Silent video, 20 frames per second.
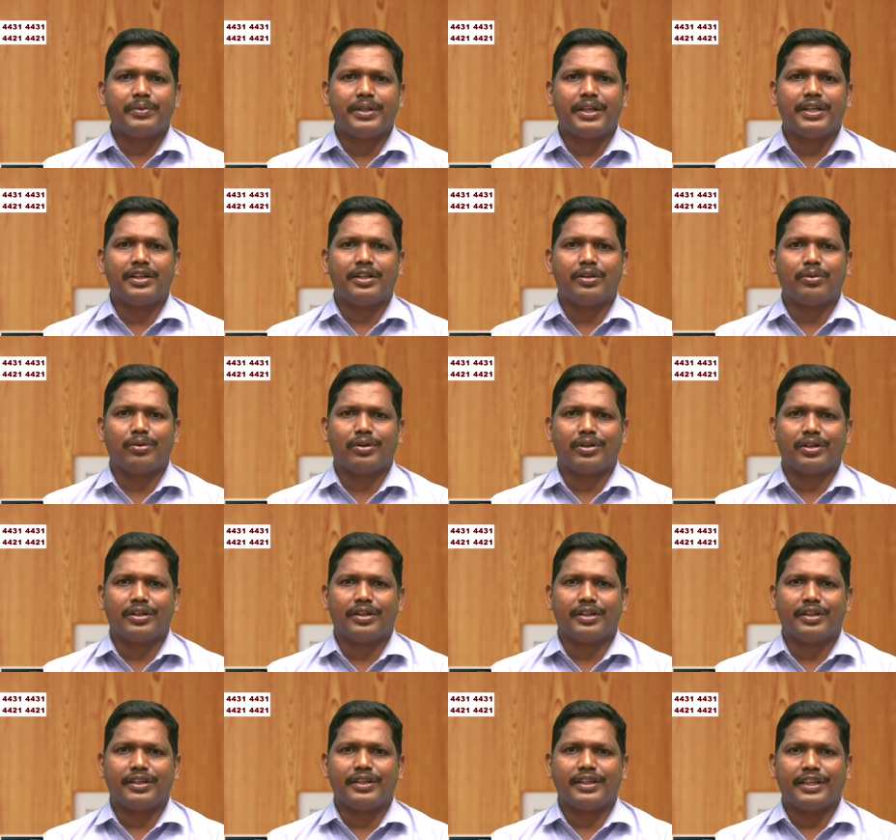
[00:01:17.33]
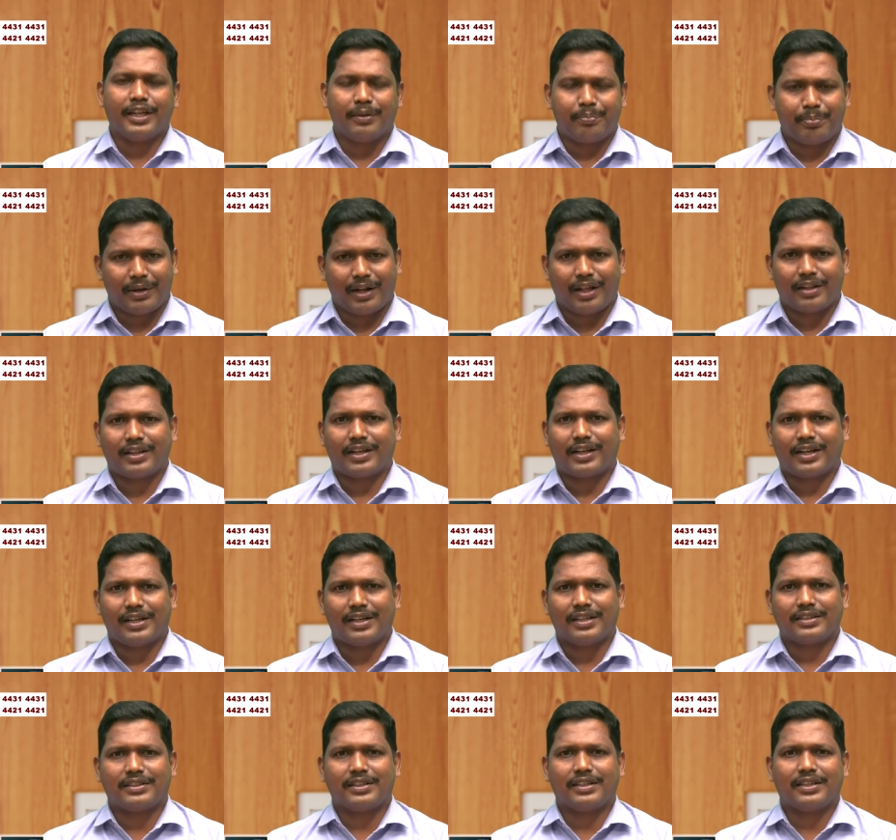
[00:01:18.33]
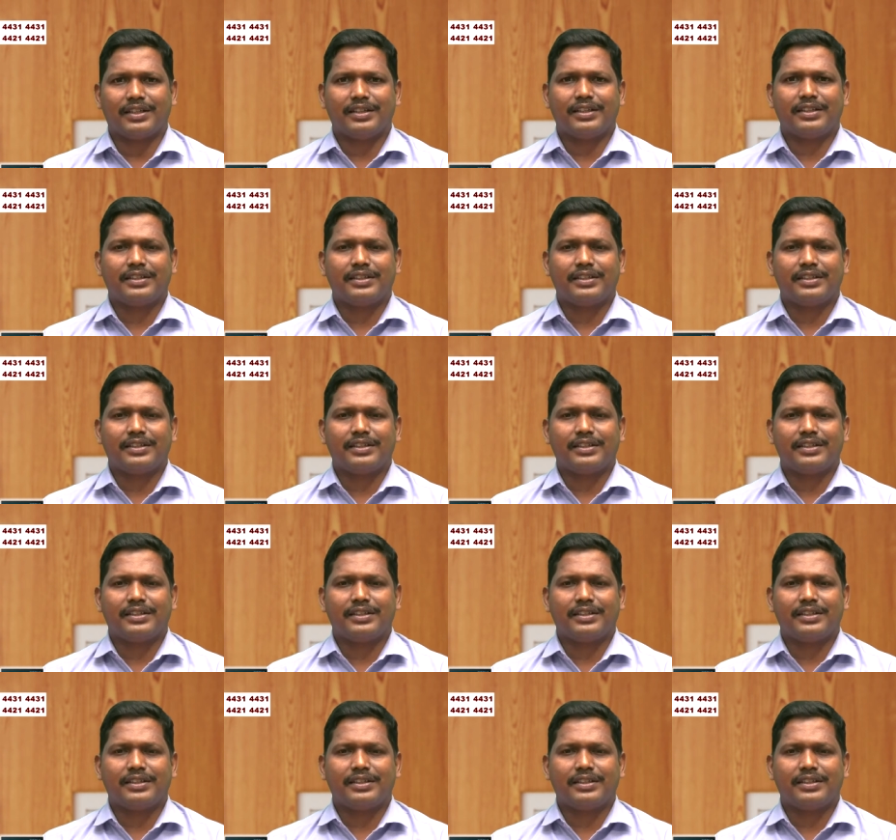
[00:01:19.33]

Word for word: என்று ஒன்று ஏற்படாத காலத்துல